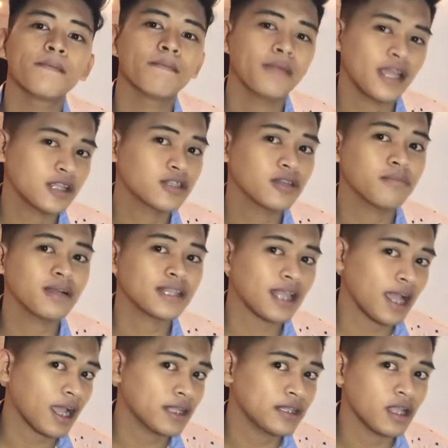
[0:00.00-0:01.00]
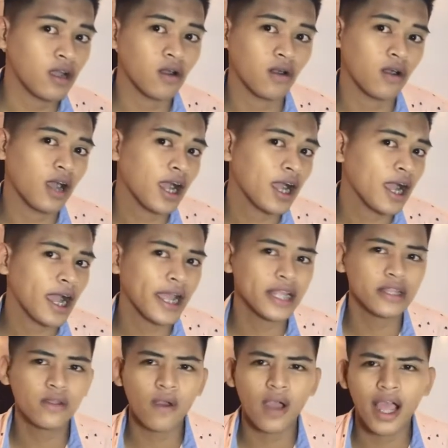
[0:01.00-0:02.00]
medyo matangkad ako. Ang
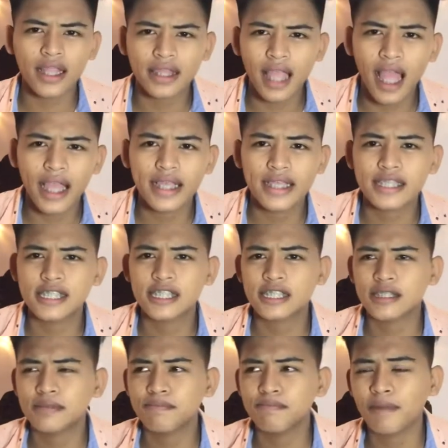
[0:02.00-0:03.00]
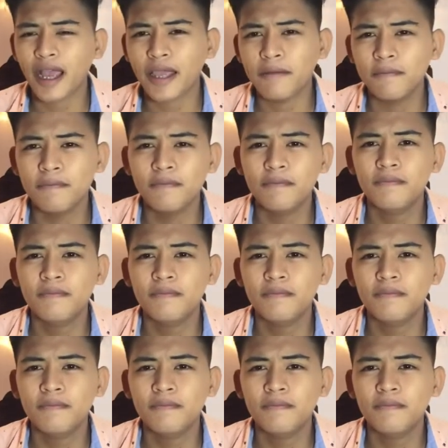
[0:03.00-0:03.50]
height ko ata is 5'8